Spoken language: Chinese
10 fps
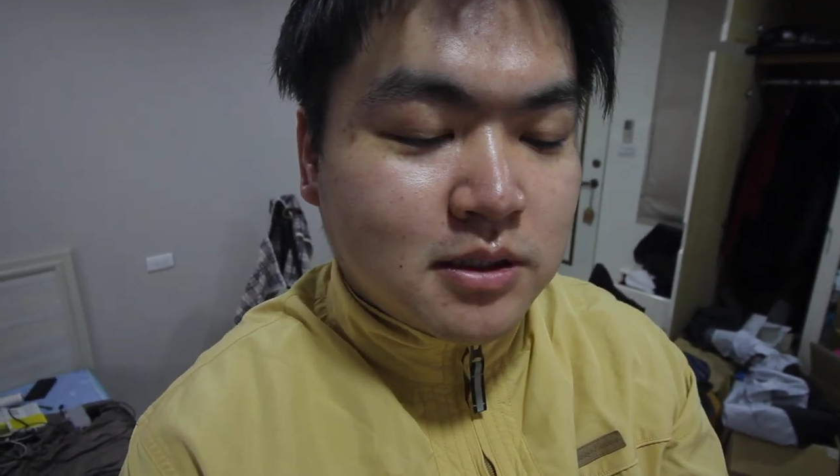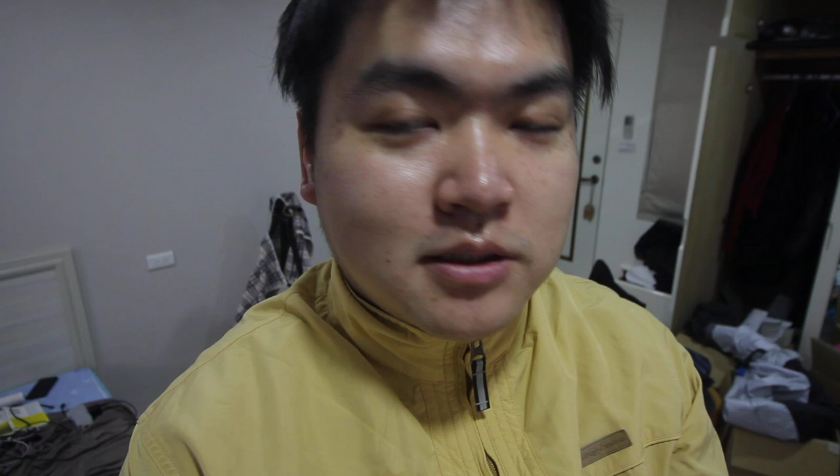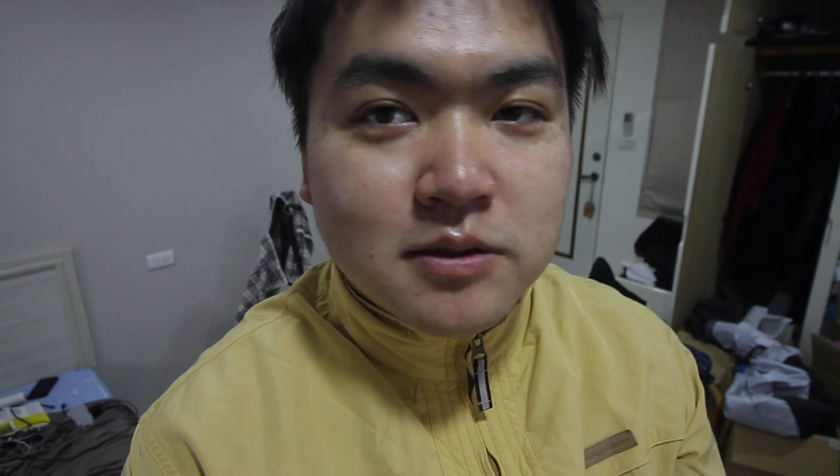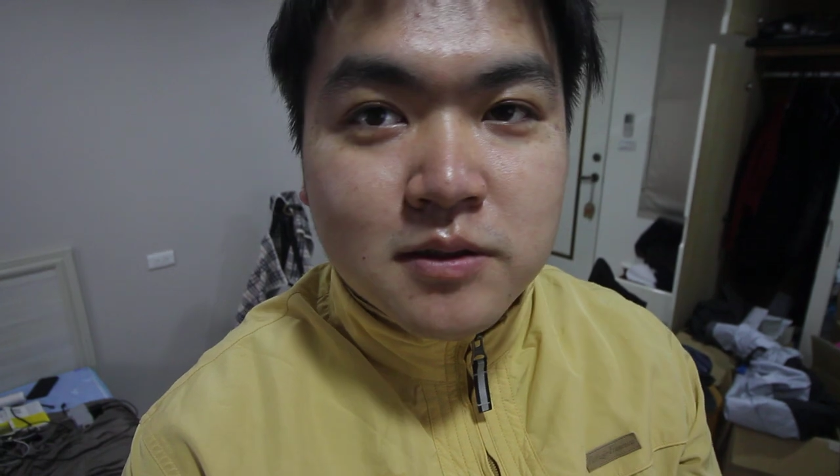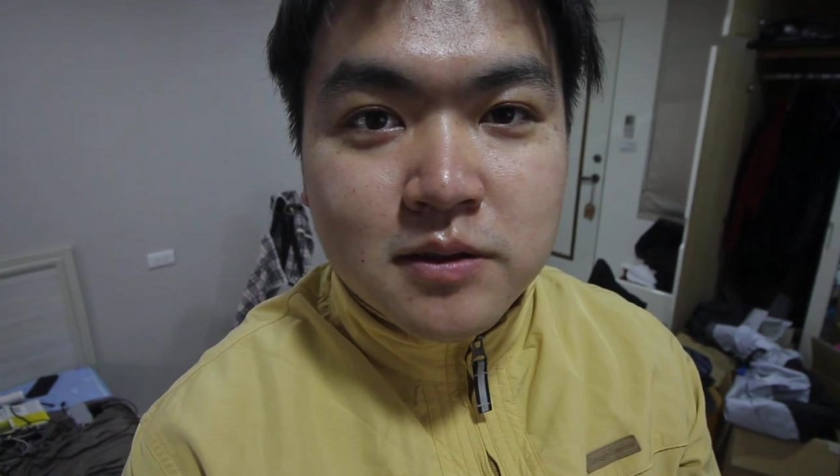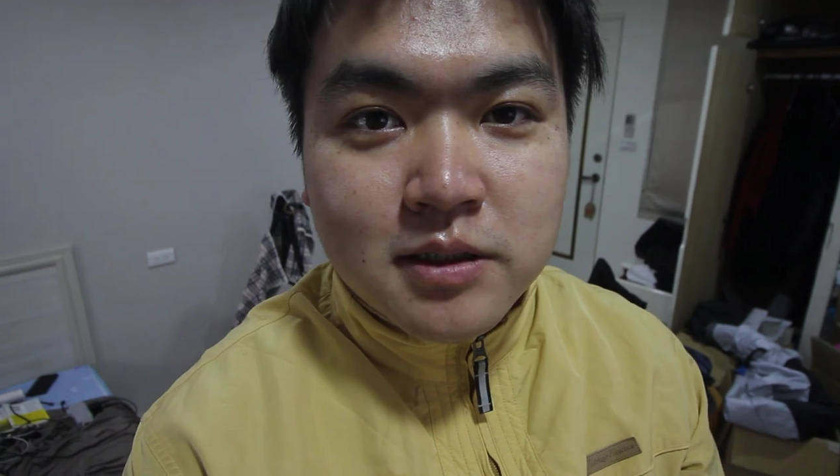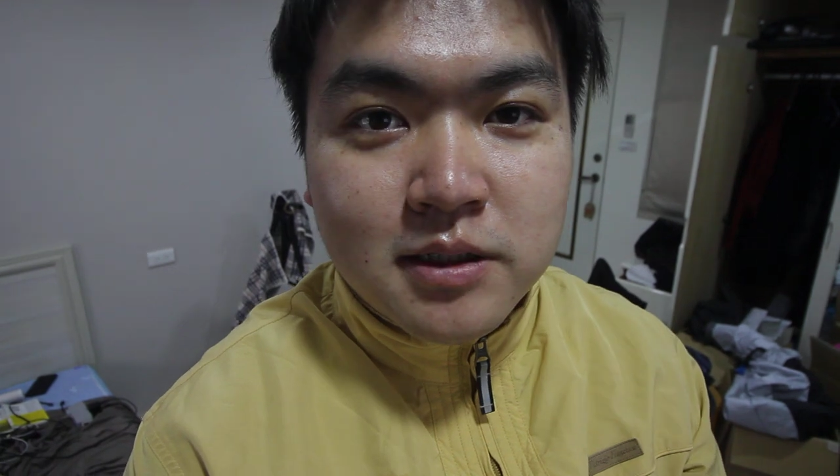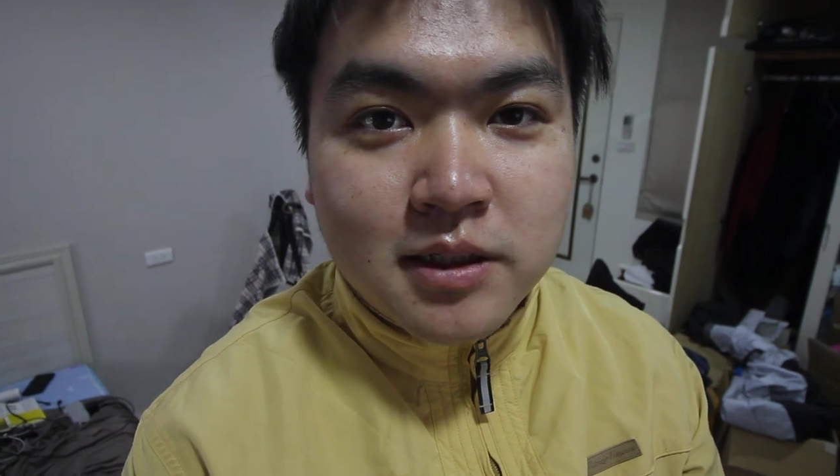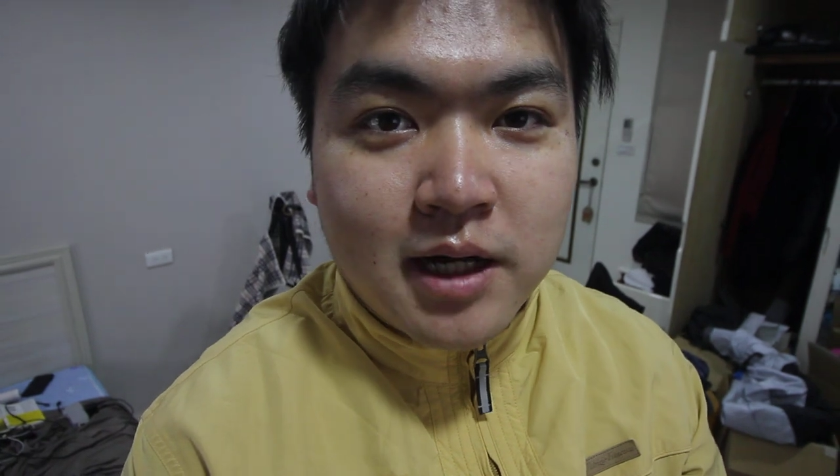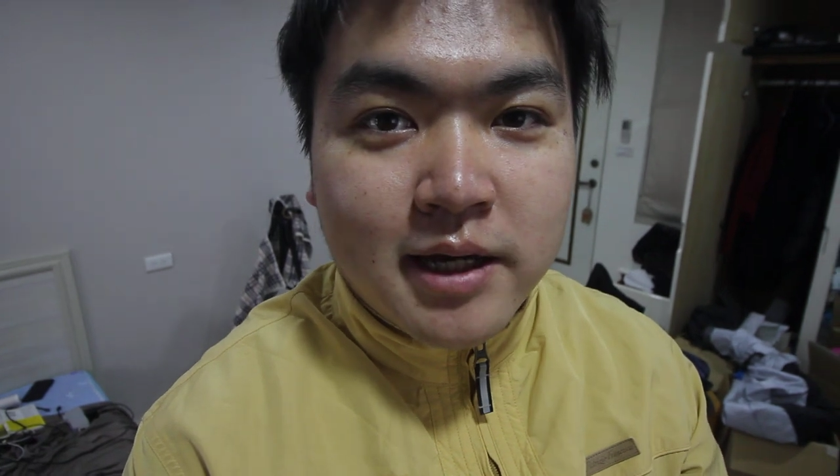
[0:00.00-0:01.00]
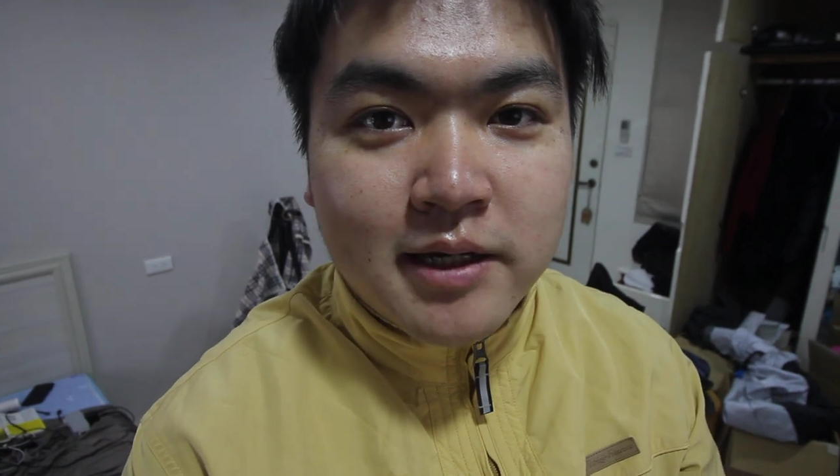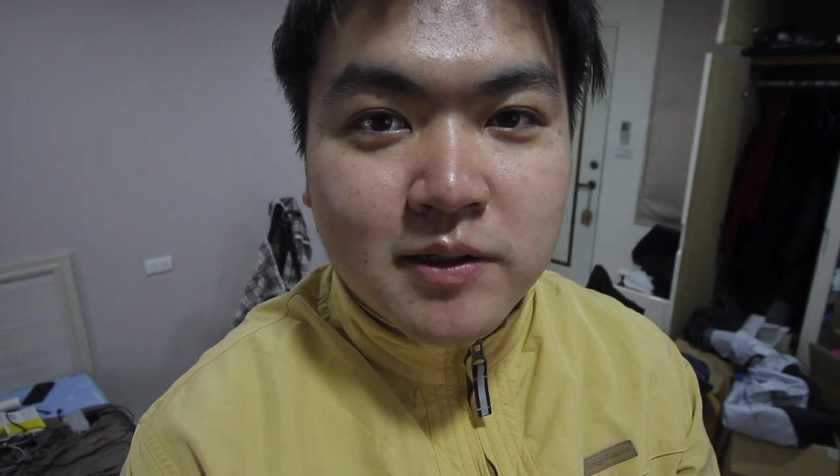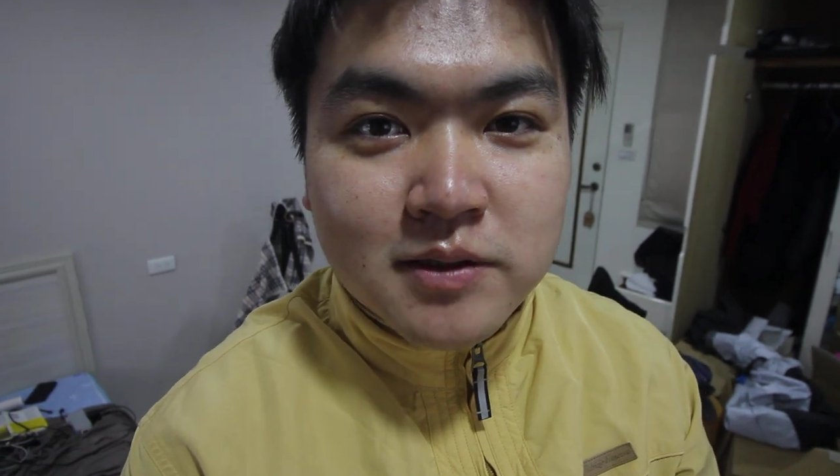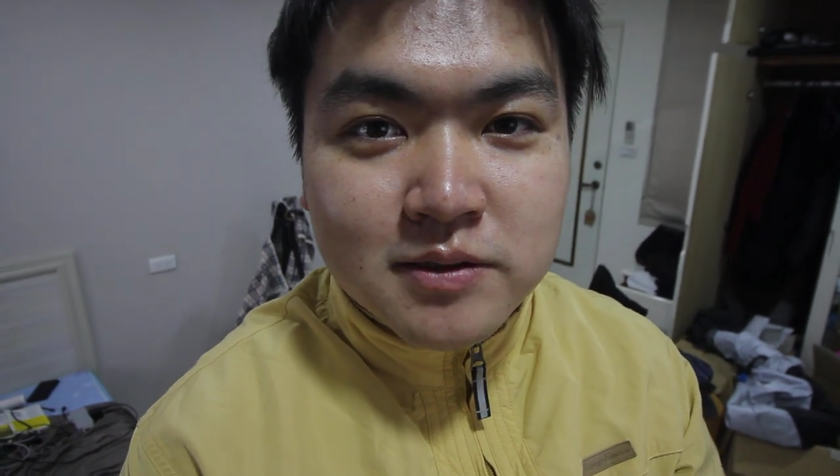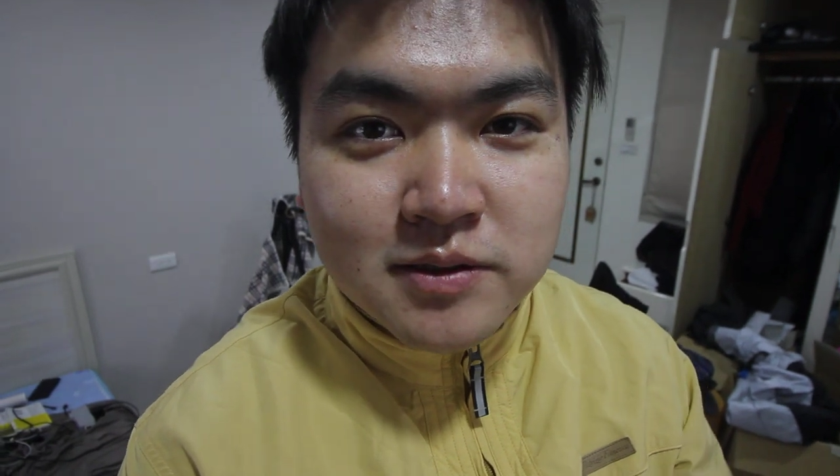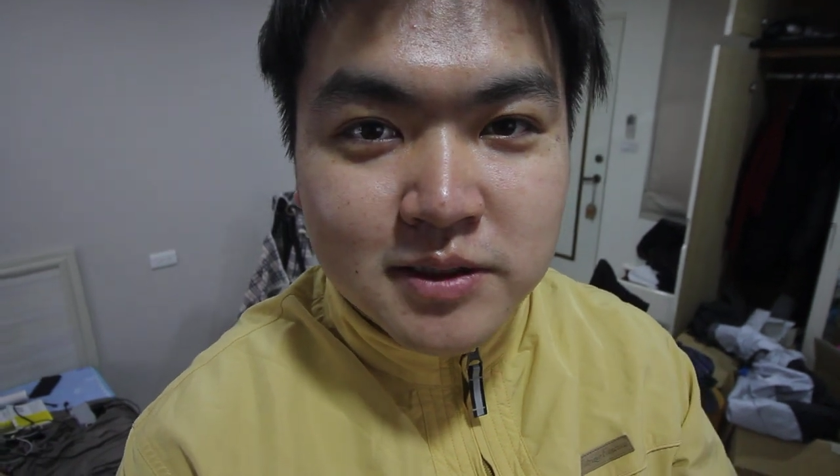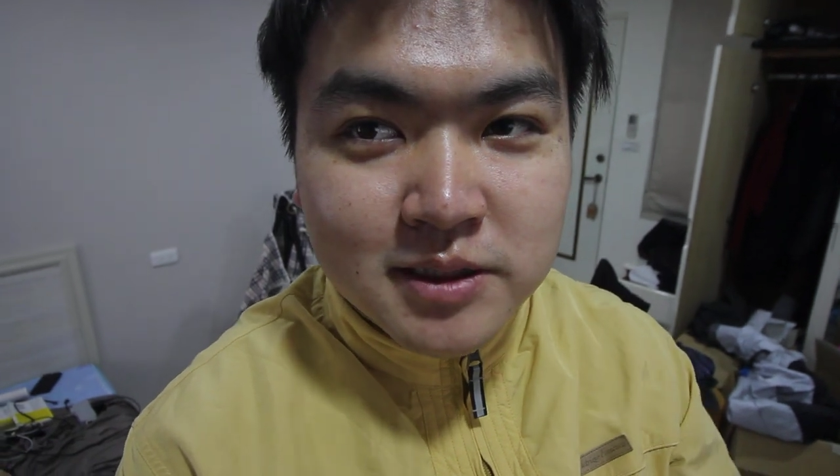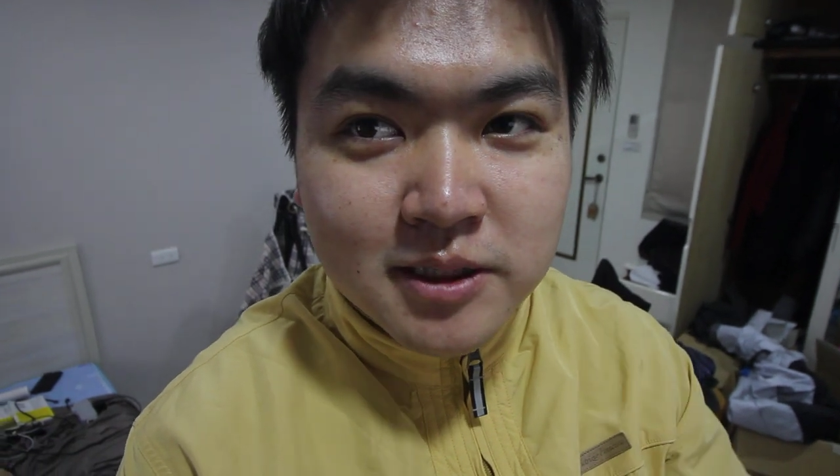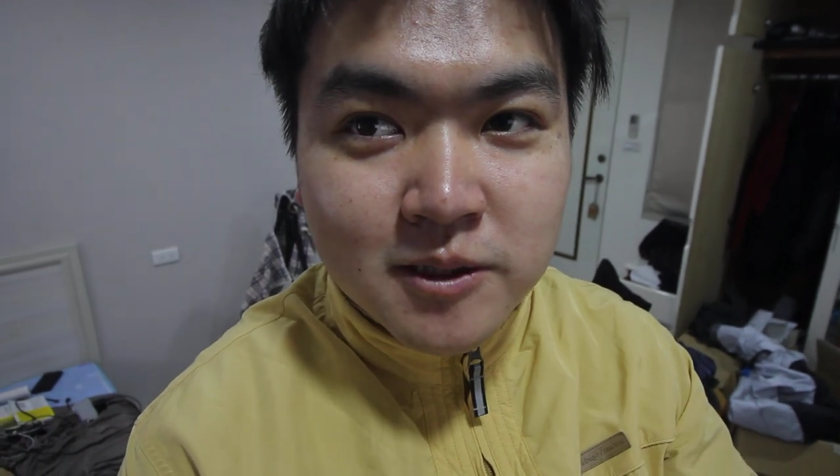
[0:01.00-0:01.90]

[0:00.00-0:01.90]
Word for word: 如果你还有推荐